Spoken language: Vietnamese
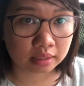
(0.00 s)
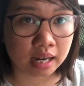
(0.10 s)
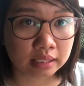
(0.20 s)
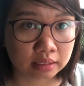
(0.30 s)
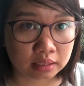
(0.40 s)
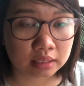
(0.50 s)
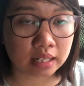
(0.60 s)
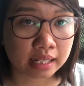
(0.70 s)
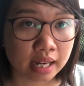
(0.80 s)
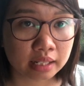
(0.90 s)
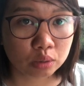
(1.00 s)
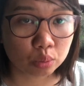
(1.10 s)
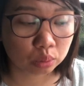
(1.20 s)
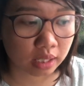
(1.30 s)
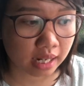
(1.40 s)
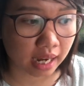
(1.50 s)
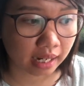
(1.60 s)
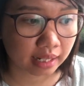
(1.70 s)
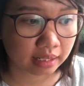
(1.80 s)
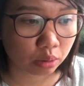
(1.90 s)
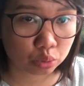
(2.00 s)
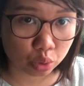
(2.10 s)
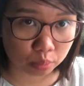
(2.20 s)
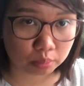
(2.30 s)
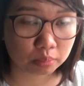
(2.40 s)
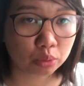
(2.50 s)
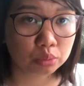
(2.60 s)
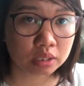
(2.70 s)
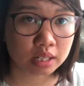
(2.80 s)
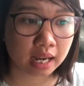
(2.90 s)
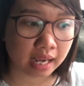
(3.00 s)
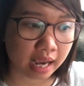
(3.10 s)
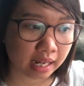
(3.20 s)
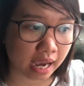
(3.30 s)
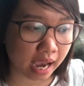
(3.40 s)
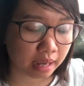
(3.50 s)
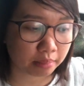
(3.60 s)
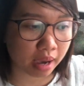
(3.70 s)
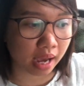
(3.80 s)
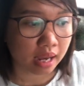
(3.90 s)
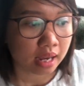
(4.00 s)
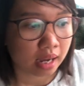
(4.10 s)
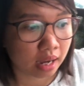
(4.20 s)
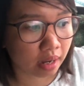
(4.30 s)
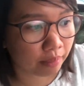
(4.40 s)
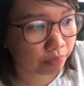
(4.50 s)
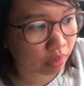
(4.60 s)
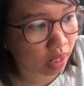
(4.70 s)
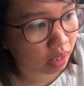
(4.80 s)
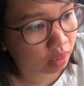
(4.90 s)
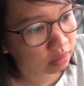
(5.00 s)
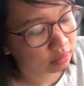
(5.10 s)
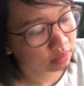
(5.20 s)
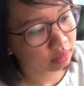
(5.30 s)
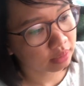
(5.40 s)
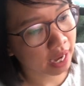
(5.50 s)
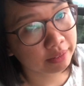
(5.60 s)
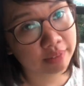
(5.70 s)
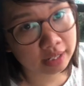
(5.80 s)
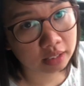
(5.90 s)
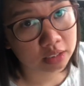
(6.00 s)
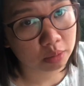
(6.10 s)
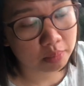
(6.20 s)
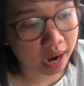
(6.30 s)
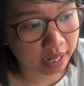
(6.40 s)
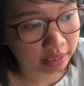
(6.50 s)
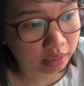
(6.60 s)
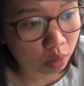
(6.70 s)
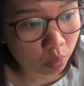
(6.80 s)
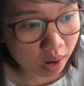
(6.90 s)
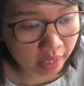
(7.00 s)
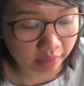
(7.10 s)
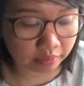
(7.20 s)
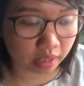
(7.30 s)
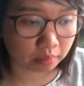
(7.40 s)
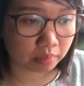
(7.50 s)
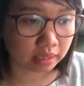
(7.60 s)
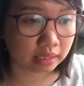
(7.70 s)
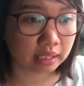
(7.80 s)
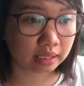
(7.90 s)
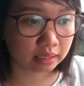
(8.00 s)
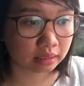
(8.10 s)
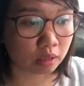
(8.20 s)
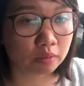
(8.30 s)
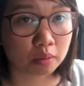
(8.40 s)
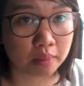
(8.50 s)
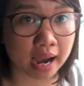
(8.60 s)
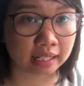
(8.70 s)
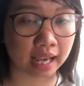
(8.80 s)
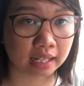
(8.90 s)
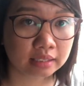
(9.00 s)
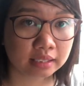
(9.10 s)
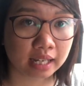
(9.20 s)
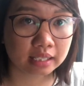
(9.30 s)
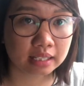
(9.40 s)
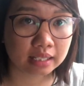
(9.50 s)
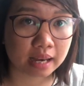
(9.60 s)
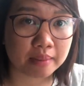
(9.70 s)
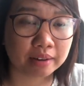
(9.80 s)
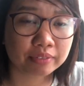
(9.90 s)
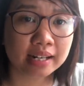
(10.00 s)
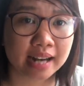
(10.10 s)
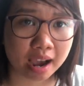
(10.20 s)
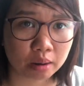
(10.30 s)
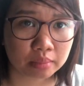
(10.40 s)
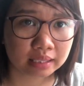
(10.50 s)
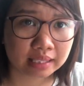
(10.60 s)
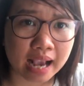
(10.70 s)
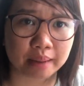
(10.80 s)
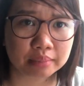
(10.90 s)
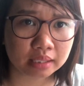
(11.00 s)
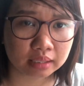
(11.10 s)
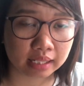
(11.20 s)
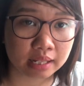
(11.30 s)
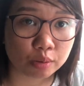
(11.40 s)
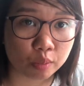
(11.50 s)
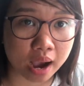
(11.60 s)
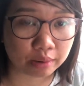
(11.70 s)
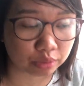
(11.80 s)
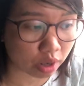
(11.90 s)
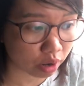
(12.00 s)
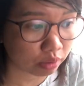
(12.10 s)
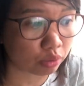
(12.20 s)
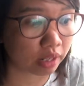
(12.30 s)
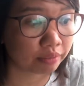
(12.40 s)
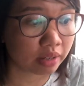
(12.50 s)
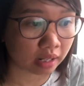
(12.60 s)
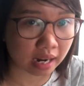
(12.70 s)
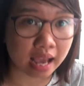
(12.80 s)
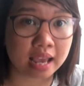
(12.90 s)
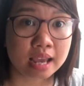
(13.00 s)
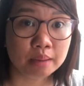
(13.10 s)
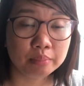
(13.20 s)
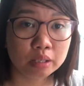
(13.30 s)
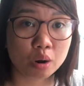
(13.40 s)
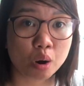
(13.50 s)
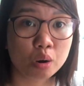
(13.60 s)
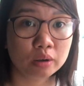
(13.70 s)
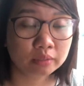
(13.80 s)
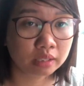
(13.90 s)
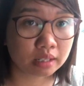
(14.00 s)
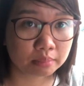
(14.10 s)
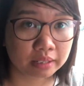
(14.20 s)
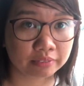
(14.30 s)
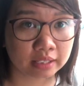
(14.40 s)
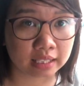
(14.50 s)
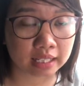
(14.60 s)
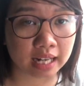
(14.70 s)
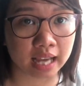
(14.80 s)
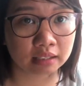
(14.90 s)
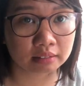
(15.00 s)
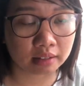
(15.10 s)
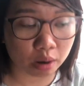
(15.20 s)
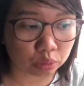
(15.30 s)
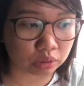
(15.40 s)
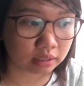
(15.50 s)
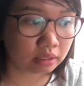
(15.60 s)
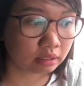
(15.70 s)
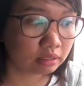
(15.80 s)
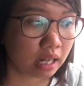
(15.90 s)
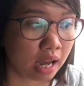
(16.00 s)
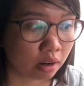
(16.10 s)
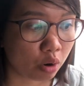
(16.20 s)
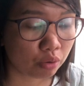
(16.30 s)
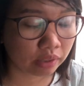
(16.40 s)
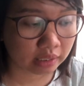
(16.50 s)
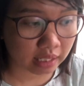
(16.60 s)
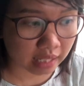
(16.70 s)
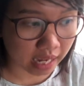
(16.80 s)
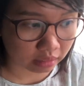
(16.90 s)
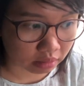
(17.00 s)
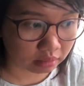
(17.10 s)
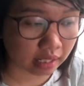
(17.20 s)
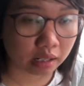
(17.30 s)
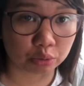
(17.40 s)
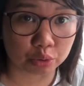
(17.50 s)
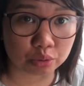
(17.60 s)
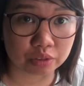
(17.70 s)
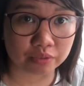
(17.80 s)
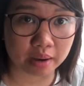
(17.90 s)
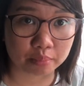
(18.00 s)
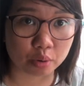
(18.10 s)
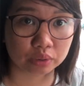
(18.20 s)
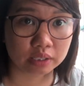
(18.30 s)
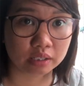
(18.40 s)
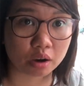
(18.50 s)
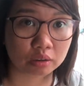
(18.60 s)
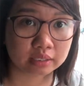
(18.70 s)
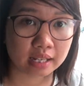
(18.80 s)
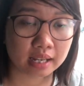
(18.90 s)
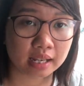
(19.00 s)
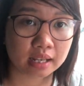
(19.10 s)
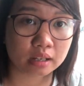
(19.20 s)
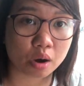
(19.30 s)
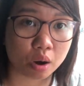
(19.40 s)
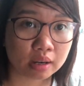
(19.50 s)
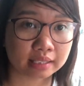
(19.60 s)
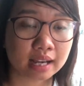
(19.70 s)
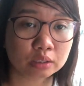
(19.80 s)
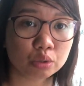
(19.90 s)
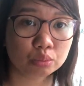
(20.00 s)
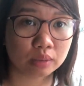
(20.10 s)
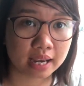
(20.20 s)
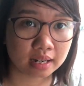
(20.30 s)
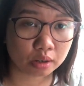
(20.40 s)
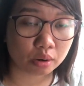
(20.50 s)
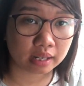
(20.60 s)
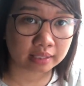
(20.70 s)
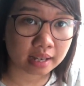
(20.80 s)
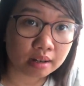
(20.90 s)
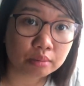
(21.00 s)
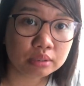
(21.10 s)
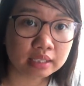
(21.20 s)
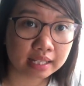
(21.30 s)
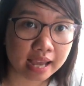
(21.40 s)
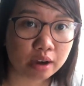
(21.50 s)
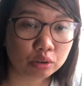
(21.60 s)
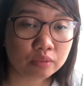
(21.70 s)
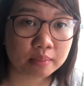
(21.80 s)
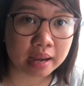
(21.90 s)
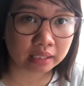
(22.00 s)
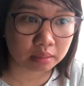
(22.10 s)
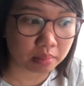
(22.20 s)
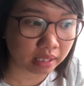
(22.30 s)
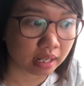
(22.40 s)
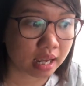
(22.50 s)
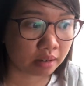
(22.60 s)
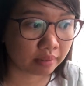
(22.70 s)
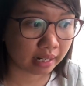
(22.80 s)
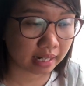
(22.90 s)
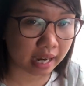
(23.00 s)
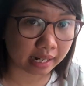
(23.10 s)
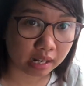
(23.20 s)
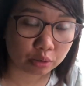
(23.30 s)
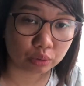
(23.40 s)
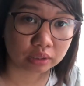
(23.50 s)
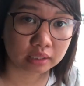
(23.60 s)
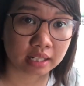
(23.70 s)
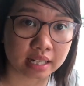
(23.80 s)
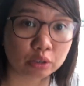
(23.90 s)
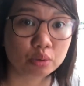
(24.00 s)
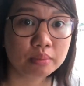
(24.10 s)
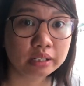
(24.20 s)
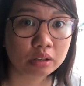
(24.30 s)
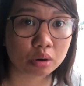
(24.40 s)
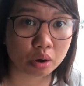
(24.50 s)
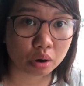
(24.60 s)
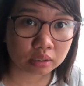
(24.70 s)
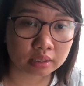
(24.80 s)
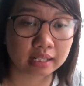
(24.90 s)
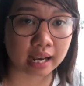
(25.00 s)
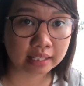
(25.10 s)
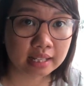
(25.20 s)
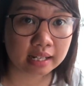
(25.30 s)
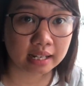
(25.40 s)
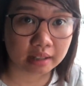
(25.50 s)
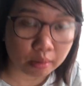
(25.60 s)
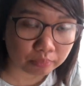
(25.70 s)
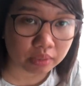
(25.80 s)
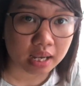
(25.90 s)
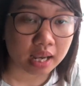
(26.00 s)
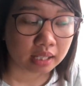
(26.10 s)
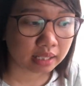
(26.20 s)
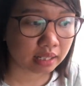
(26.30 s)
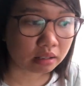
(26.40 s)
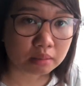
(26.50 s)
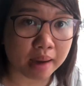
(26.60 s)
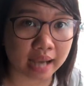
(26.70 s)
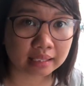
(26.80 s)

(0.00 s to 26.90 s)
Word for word: gần như là đầy đủ tất cả cái cấu trúc cũng như là các cái mà uh, uh, hành văn ở trong bài. Thì thông qua cái việc mà dịch trong vòng ba tháng như thế thì các bạn phần nào mới cảm nhận được cái hiệu quả của nó, của cái việc là mình ngồi tự mình phân tích lại từng câu từng từ, ngồi phân tích lại từng cái cấu trúc ngữ pháp một, thì nó sẽ có cái tác dụng hay là có cái tác động như thế nào đối với bản thân mình, và cái khả năng của tiếng Nhật của mình nó có được cải thiện hay không. Thì cứ ba